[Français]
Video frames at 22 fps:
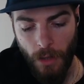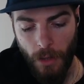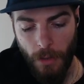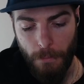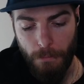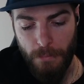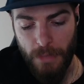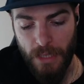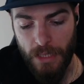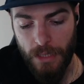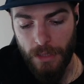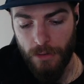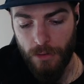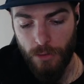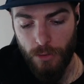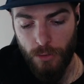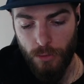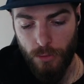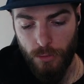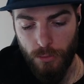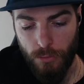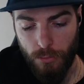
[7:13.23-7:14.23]
mais
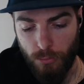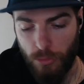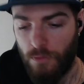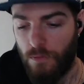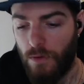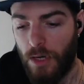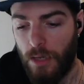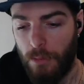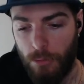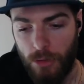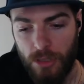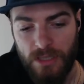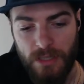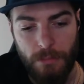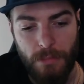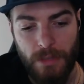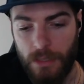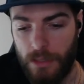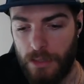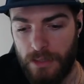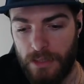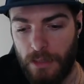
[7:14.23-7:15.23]
moi voilà moi ça
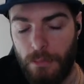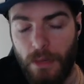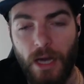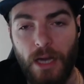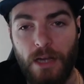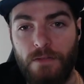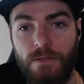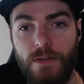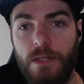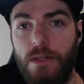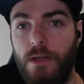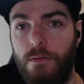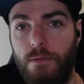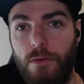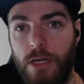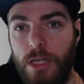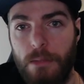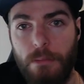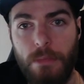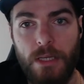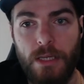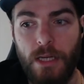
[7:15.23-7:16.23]
m'est arrivé
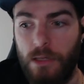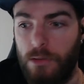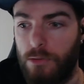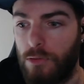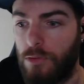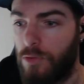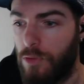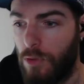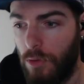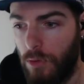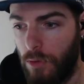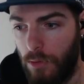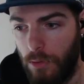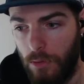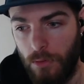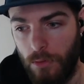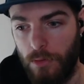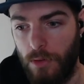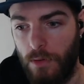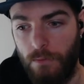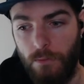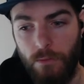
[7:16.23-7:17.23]
d'envoyer mes traductions
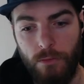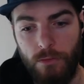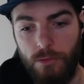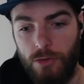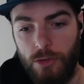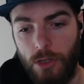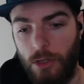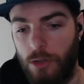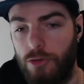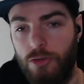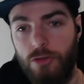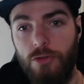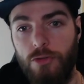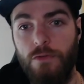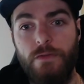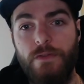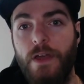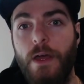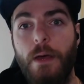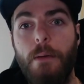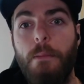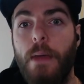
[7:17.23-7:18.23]
quand je
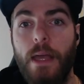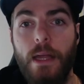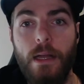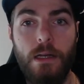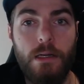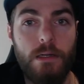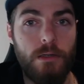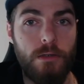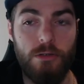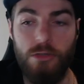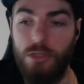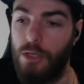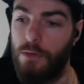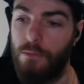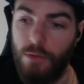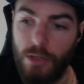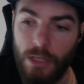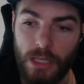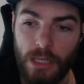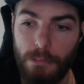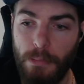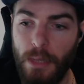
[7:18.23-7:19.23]
fais un mail j'ai
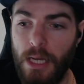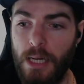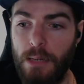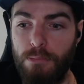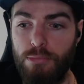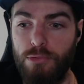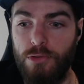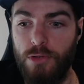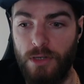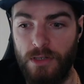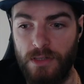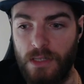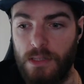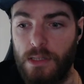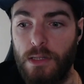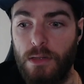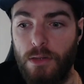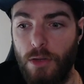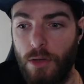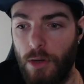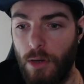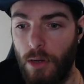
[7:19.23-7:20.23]
envoyé des mails à plusieurs
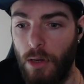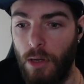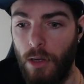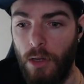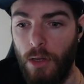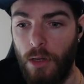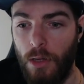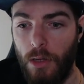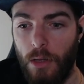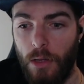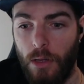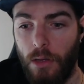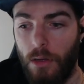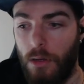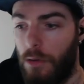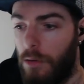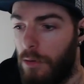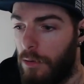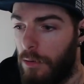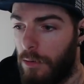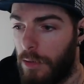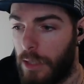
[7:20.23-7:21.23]
éditeurs
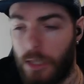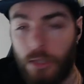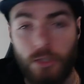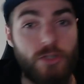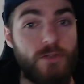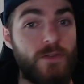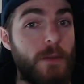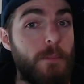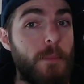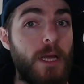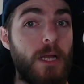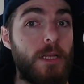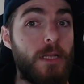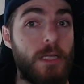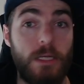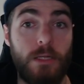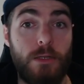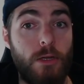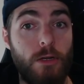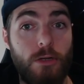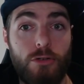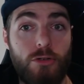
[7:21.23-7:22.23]
et quand je fais un mail à un
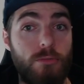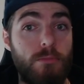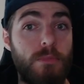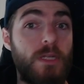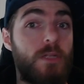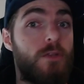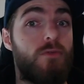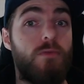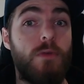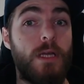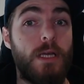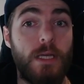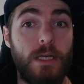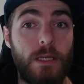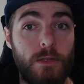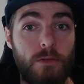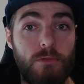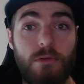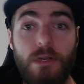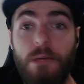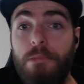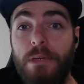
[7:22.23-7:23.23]
éditeur je mets tous
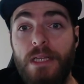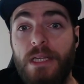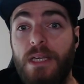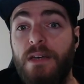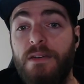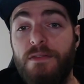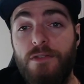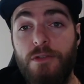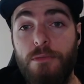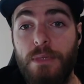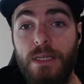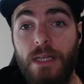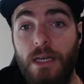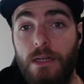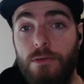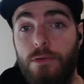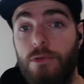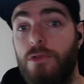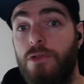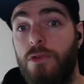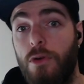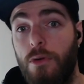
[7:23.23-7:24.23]
les tous les PDF de mes
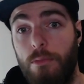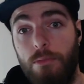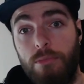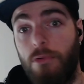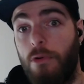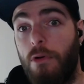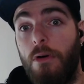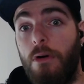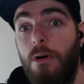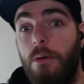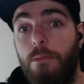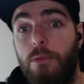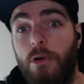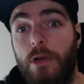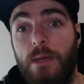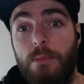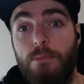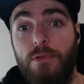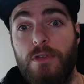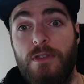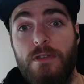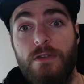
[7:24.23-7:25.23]
traductions pour pour
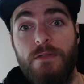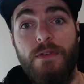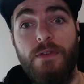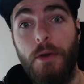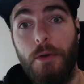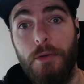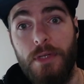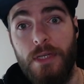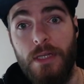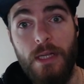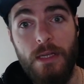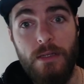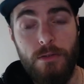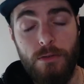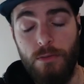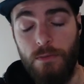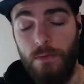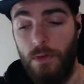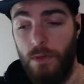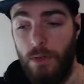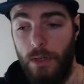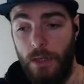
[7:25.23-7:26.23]
qu'ils puissent se faire une idée si
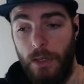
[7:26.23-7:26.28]
tu veux